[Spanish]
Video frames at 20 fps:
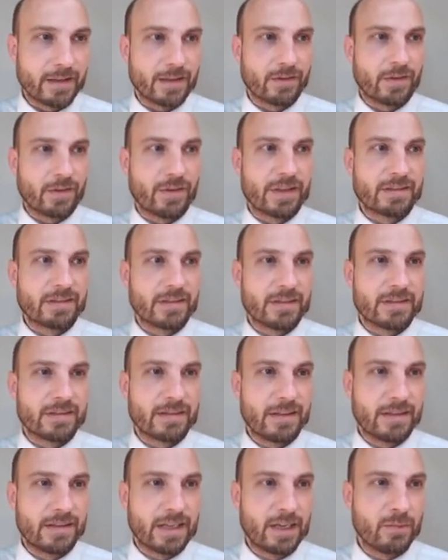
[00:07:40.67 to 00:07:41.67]
Entonces,
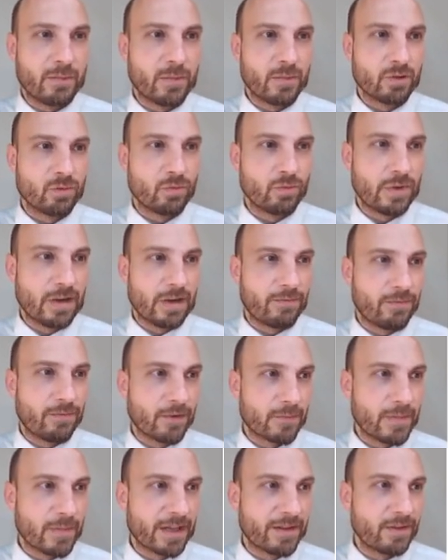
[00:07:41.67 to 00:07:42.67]
si tenemos una
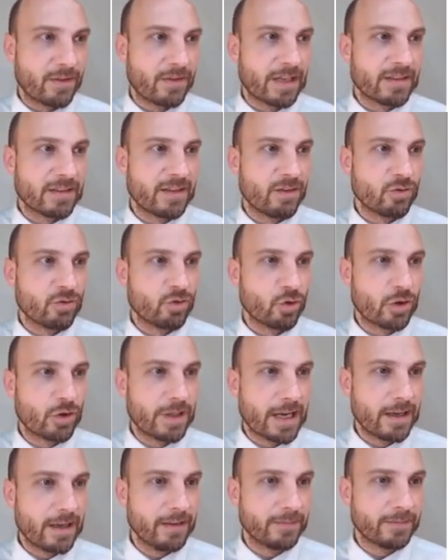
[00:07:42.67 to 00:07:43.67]
forma de onda
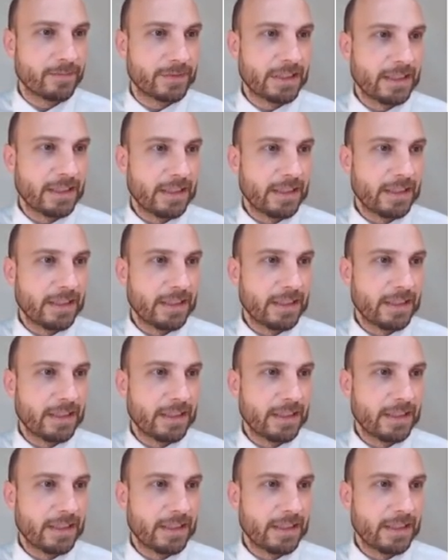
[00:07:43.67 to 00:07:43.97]
sinusoidal,